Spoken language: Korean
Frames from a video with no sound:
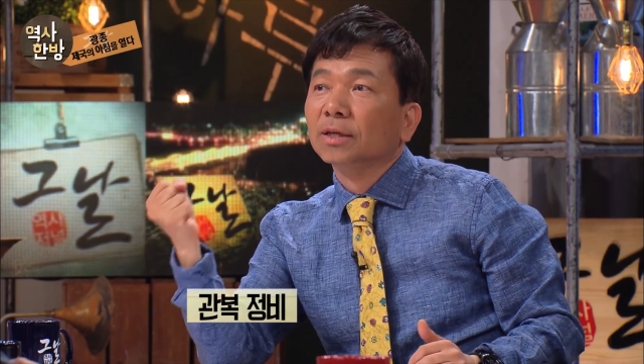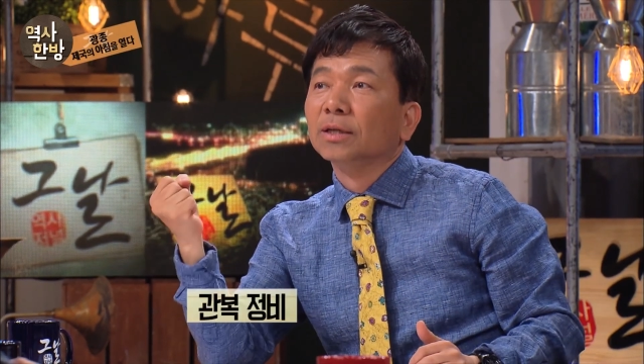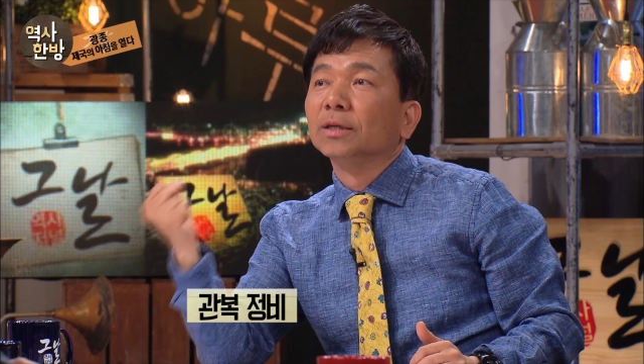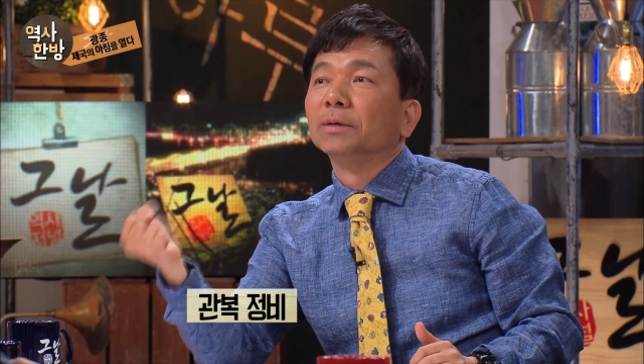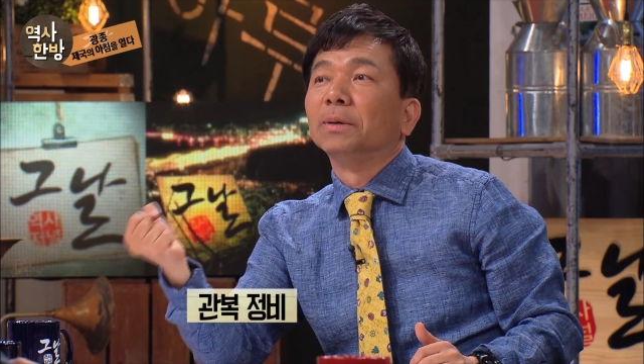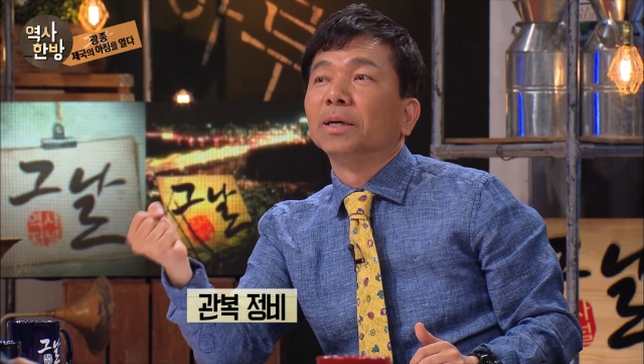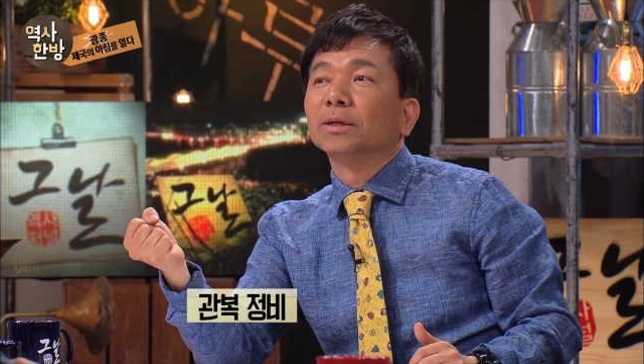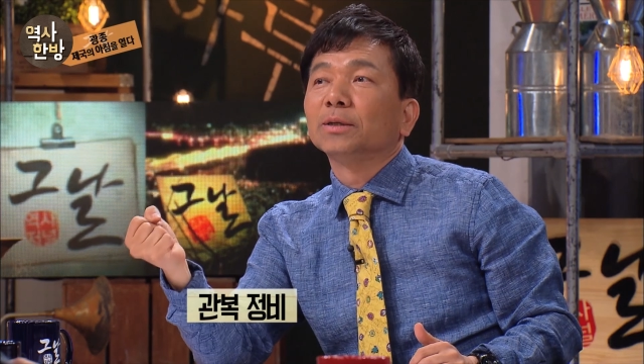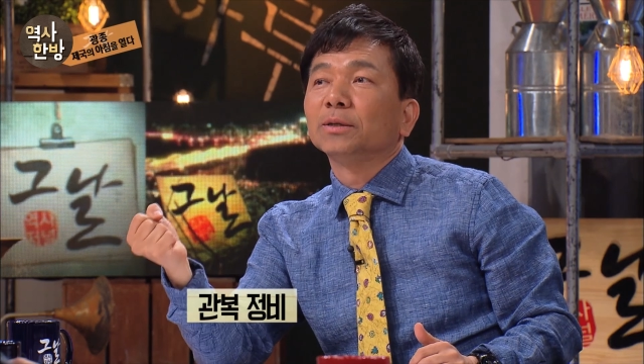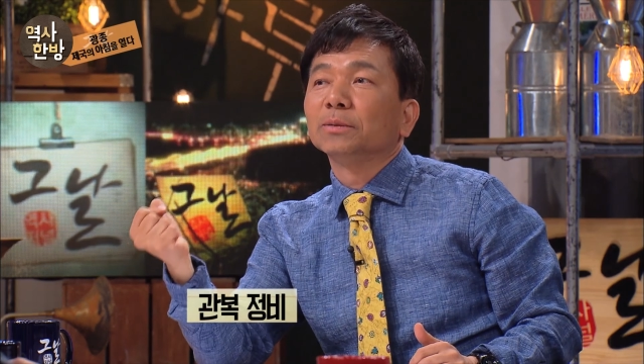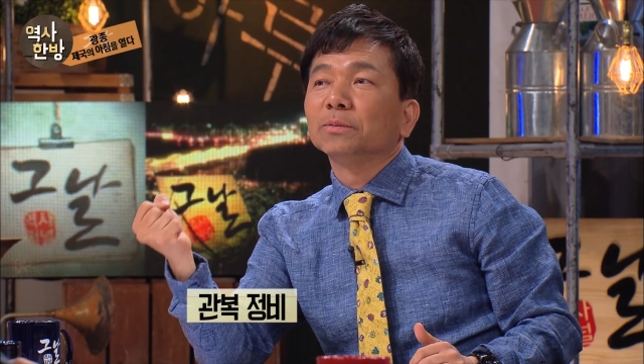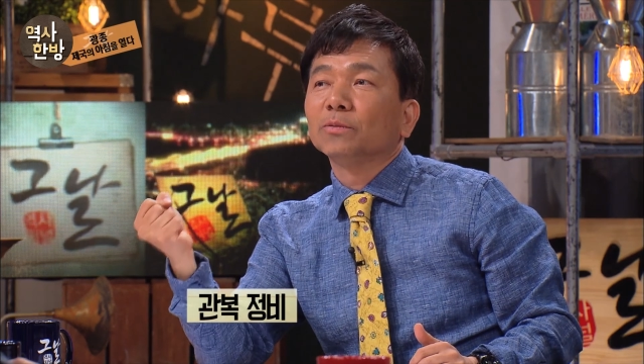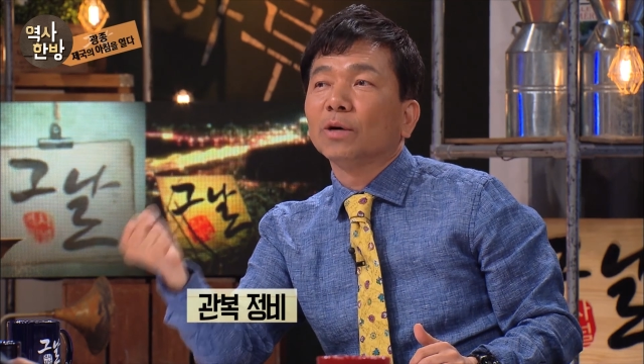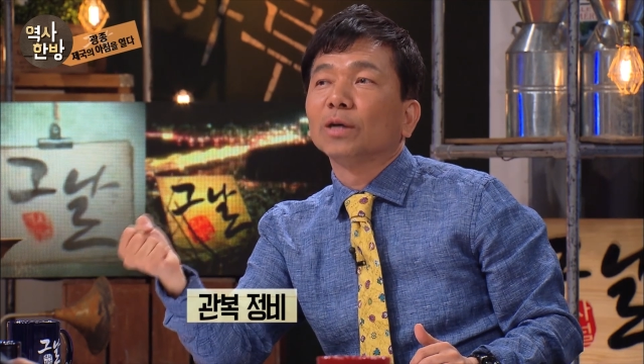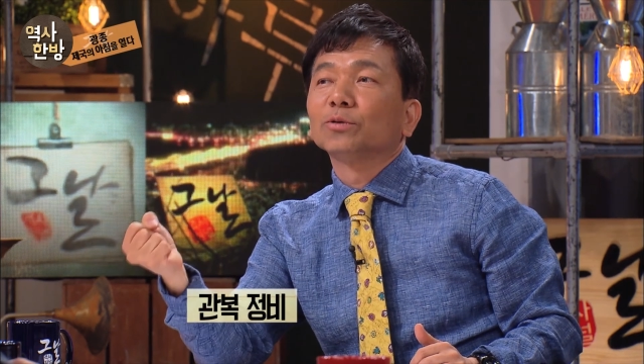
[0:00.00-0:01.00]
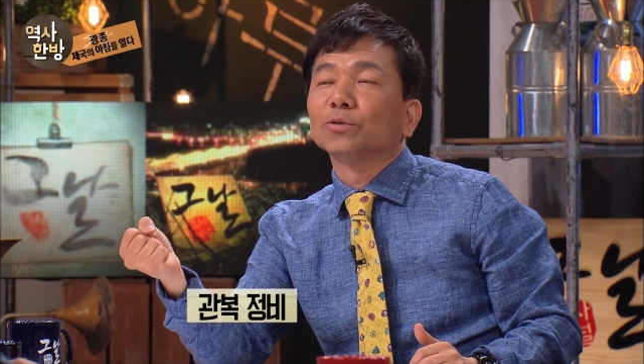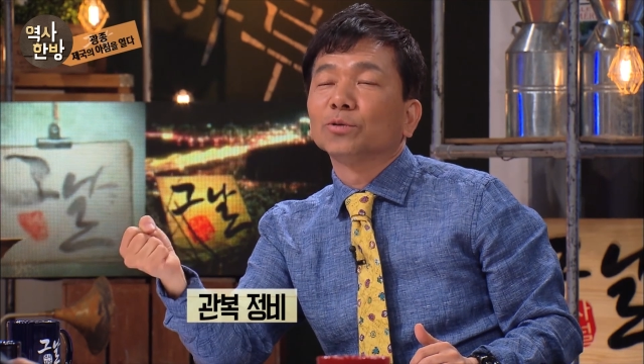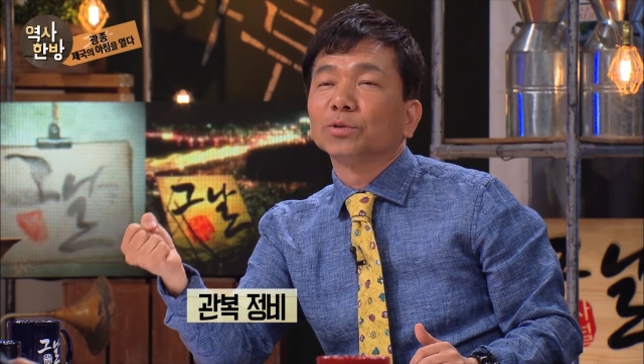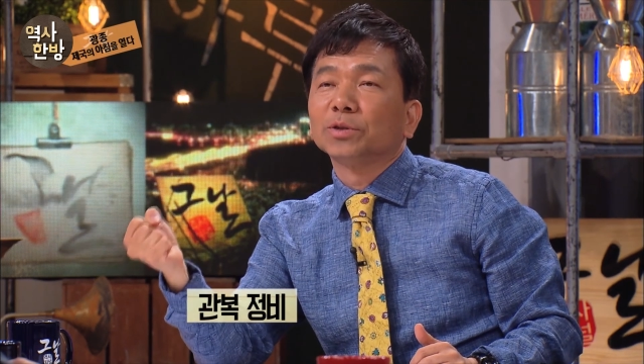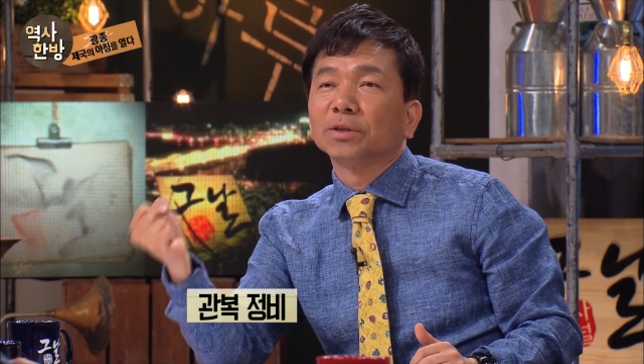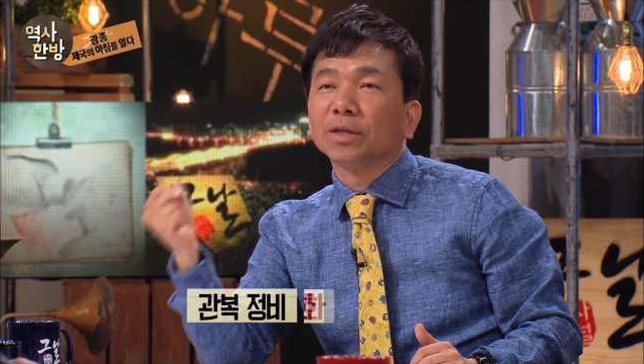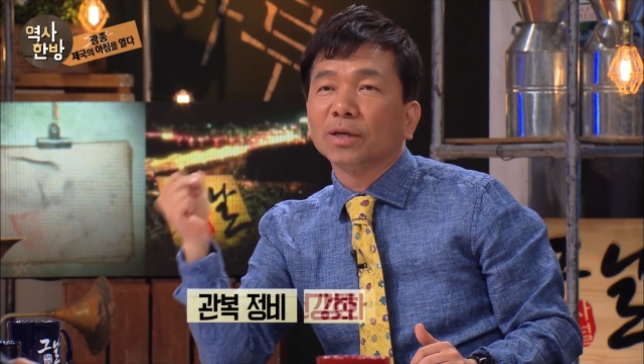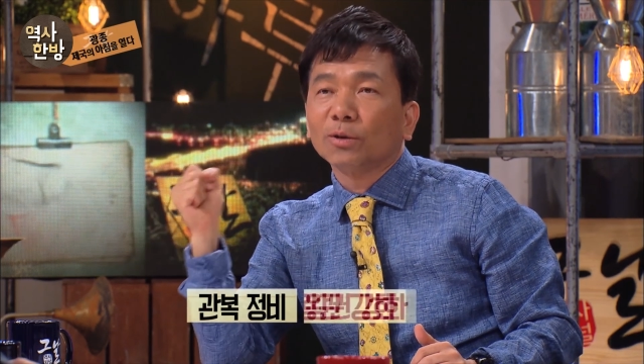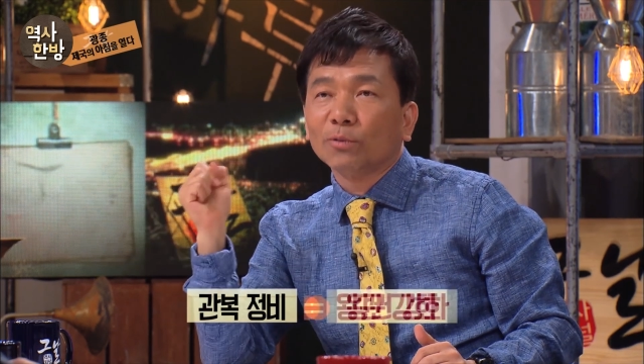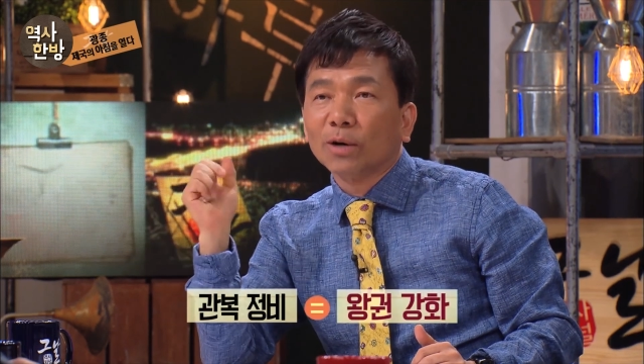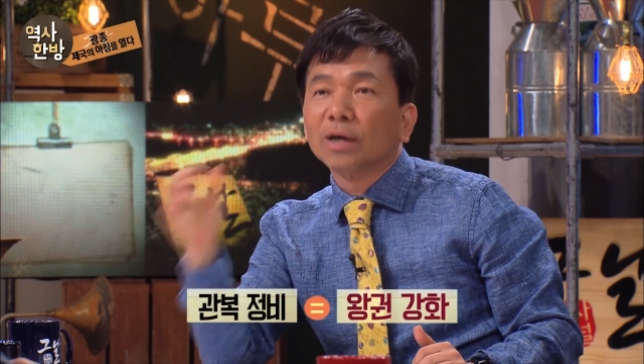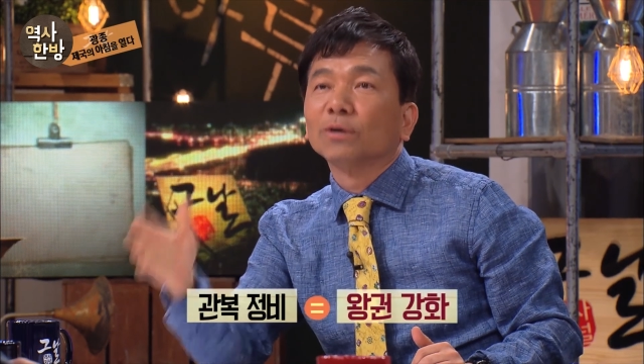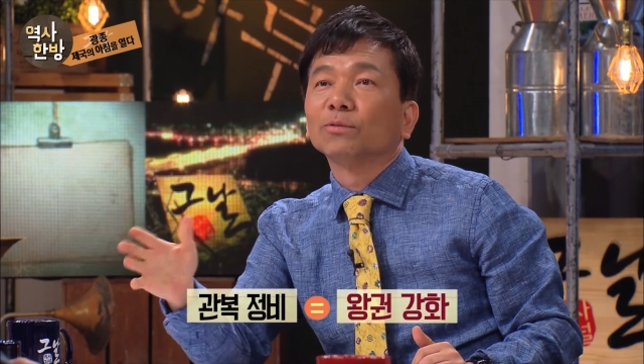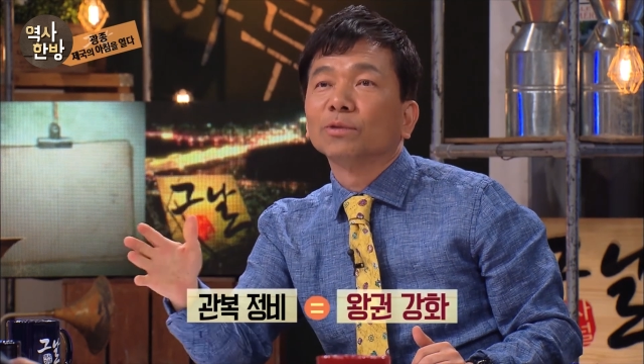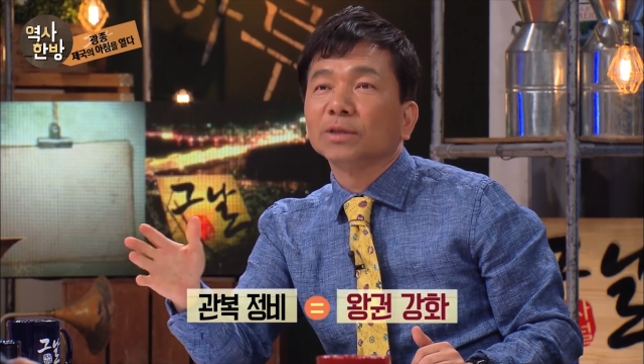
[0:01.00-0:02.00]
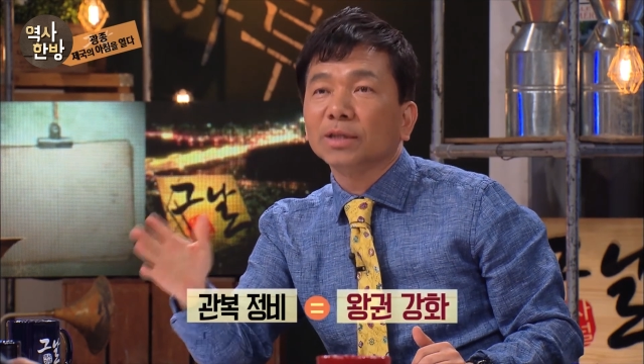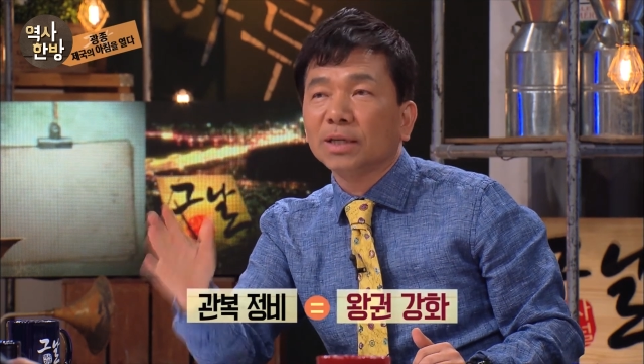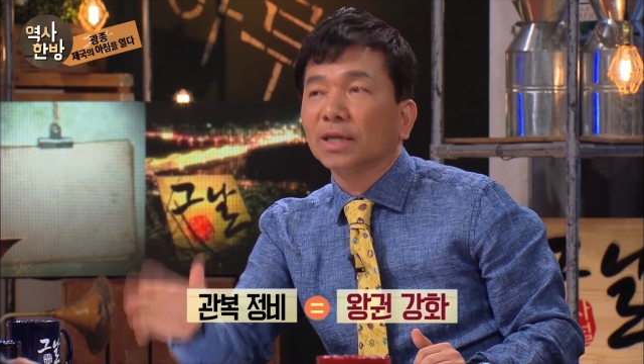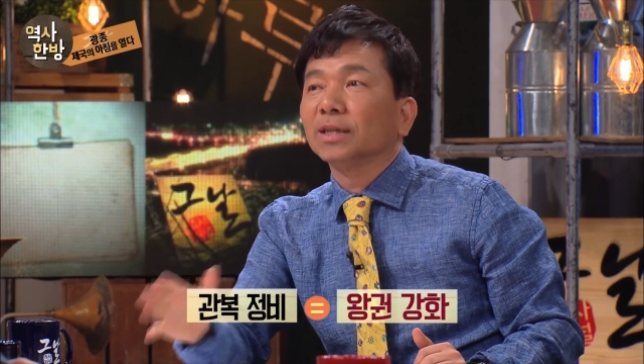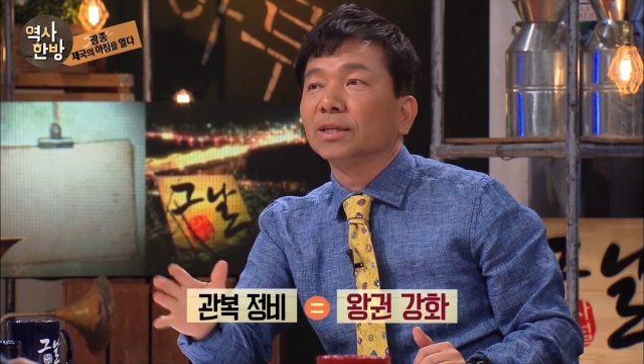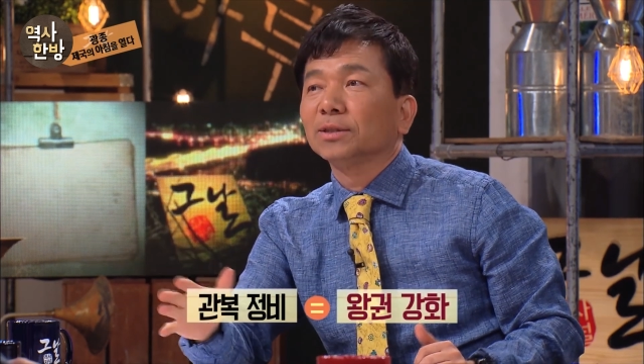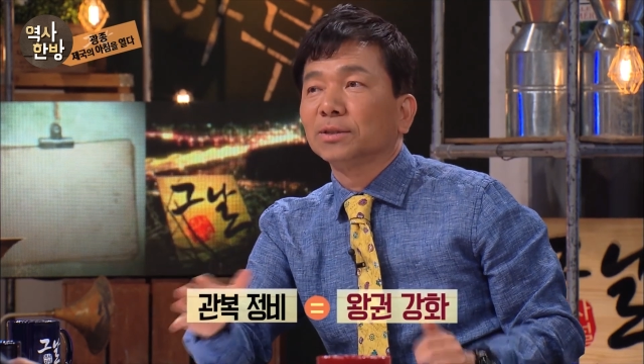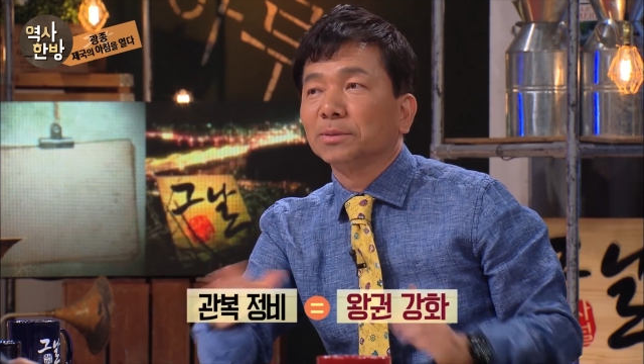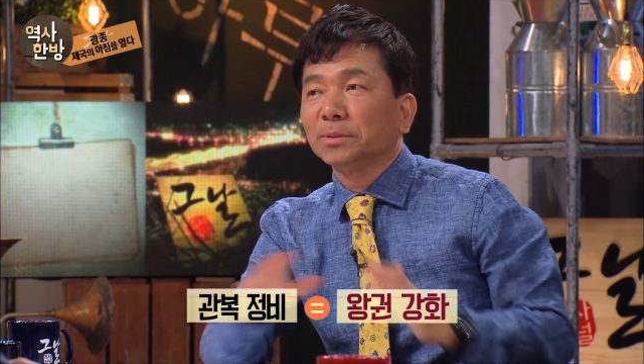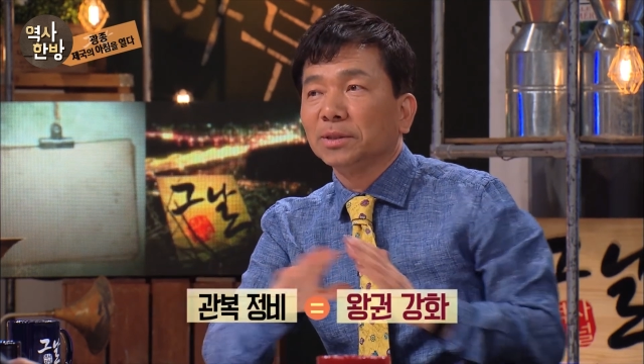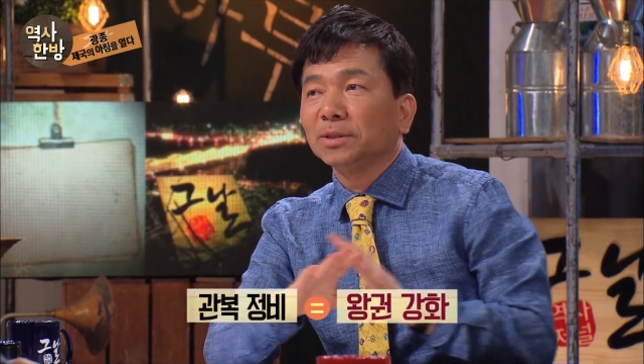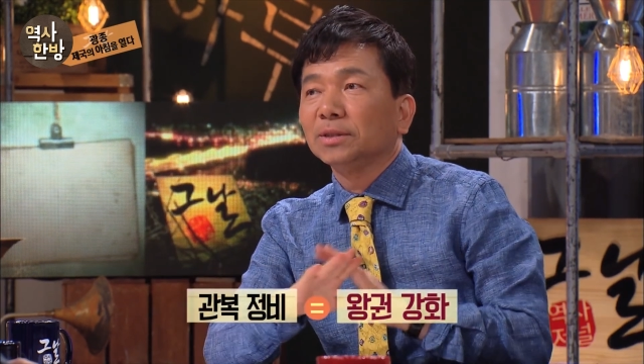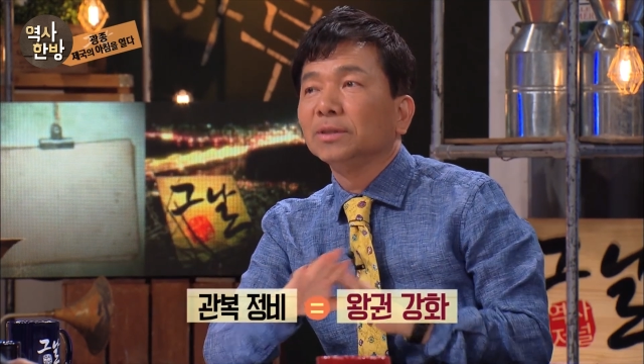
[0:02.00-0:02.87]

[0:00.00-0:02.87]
그만큼 광종시대의 왕권이 강했음을